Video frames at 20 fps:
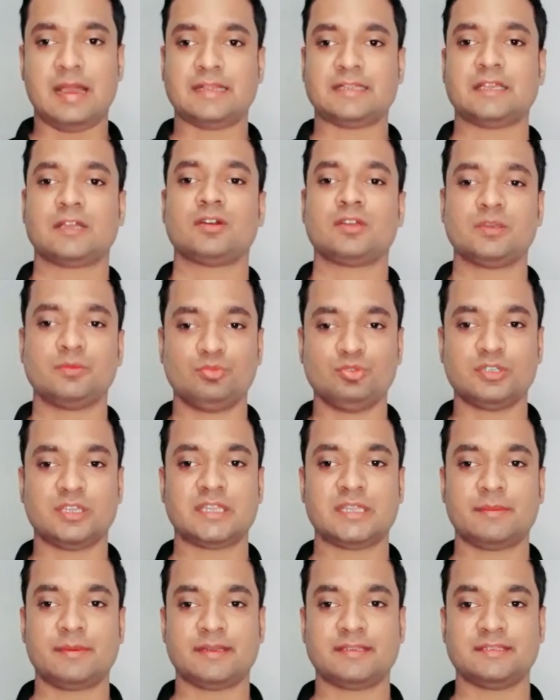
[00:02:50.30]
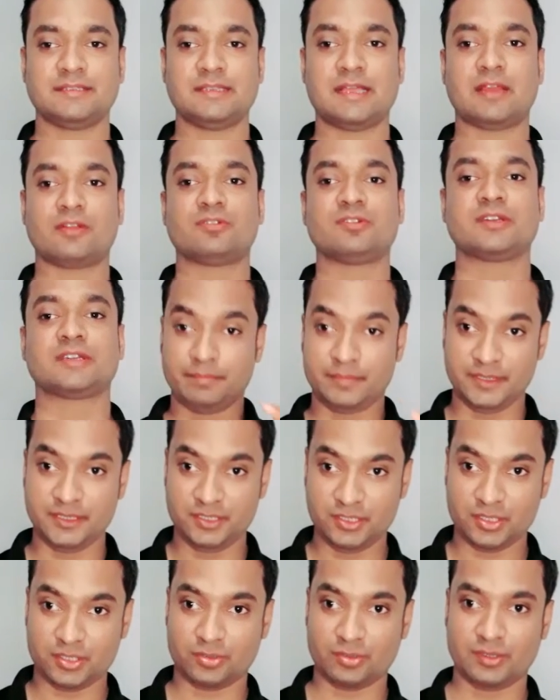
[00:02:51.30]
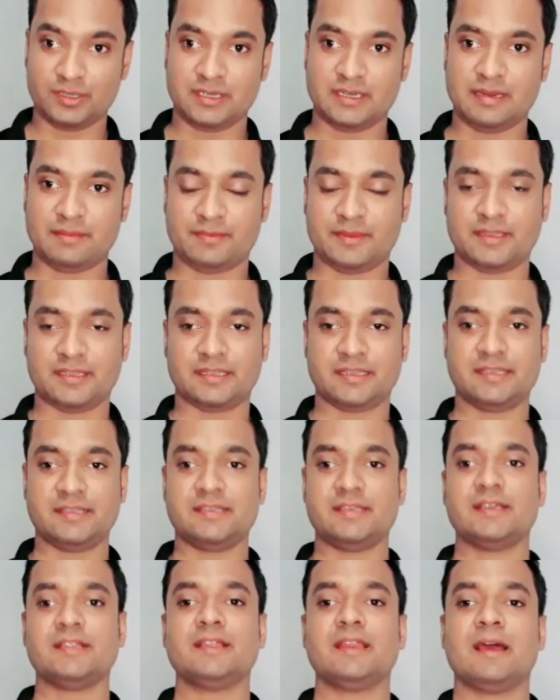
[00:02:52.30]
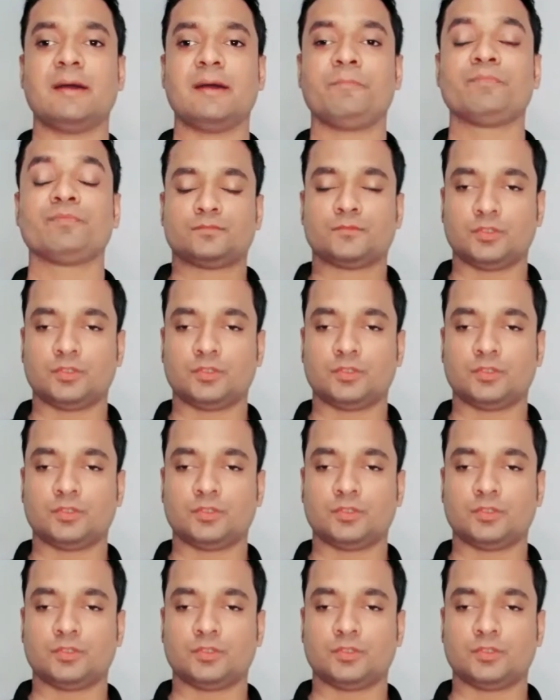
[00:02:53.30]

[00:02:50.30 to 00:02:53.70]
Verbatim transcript: আশা করি বুঝাতে পারছি দারুণ একটা ভিডিওর কন্টেন্ট আপনাদেরকে দিয়ে দিলাম